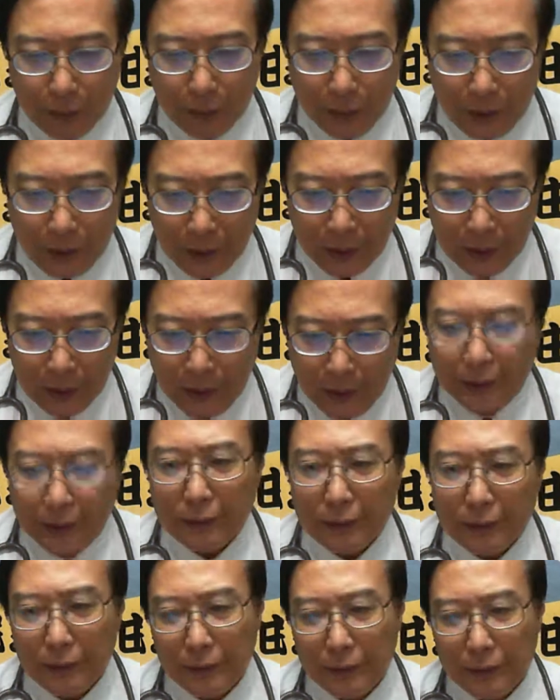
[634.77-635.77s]
两届
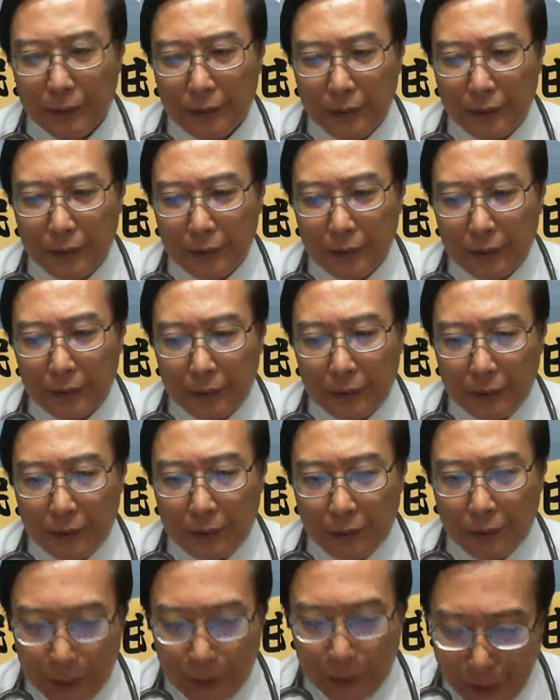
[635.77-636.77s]

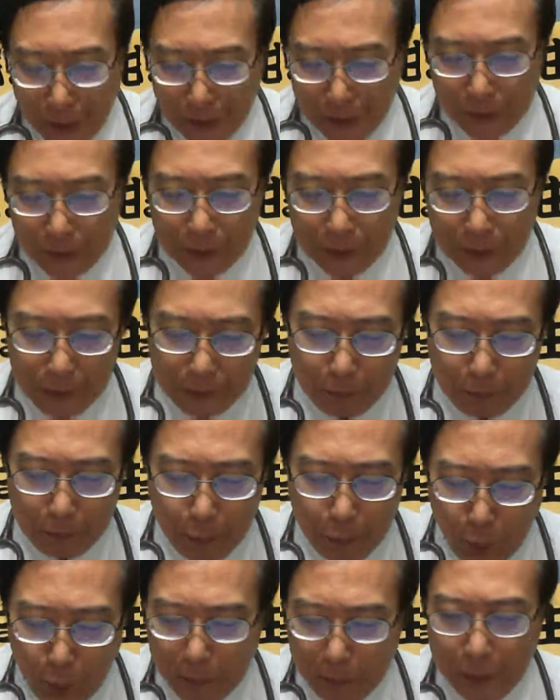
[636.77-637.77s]
拢起
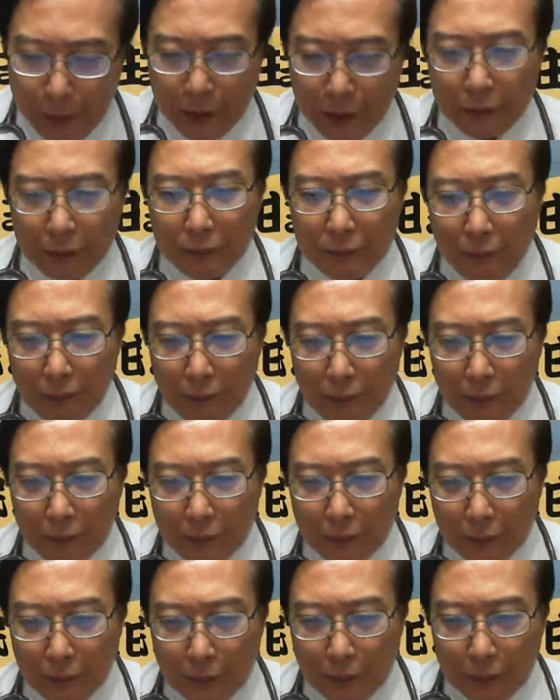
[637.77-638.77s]
批评
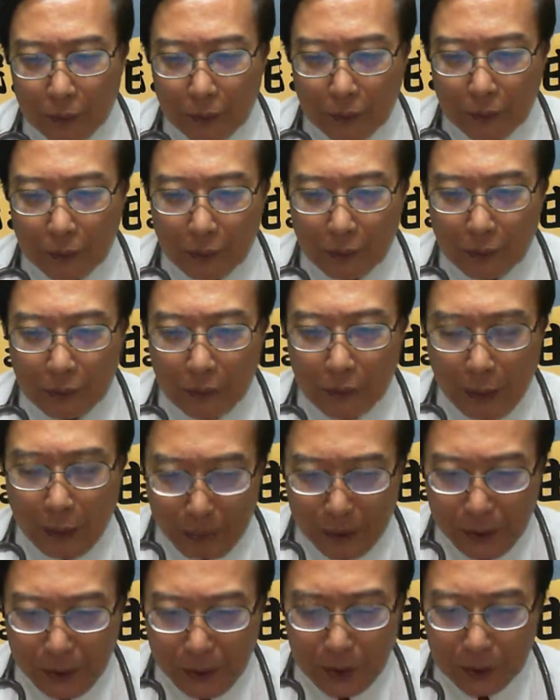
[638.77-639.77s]
啊，
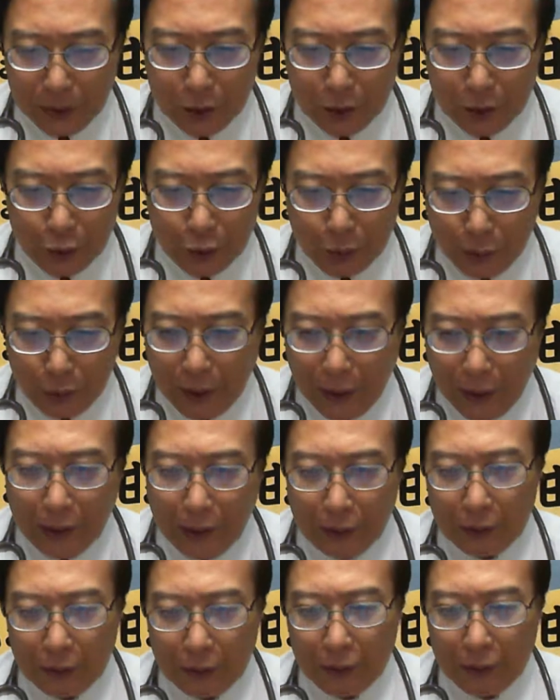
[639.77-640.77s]
变啊是输了。
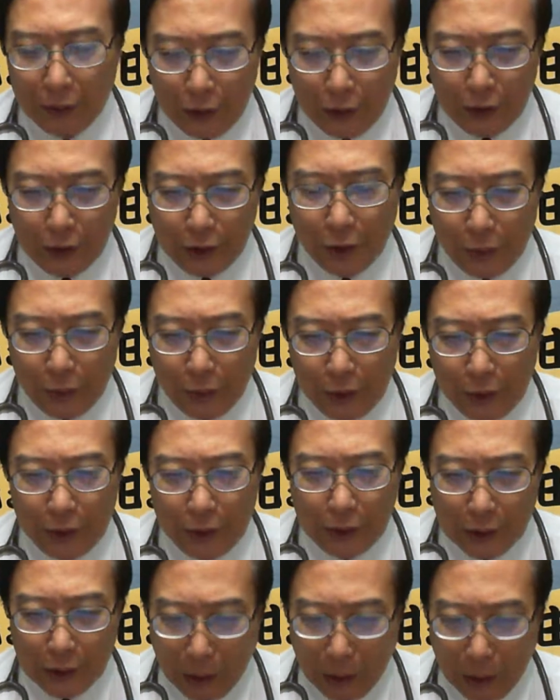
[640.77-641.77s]
李登辉
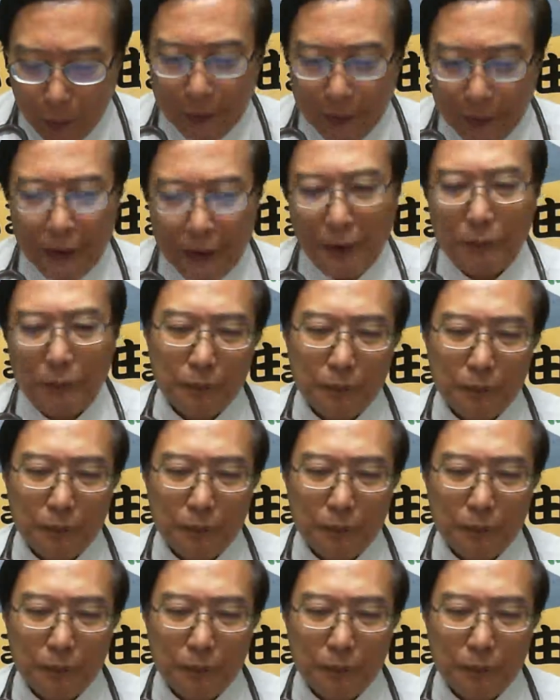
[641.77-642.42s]
是老翻天，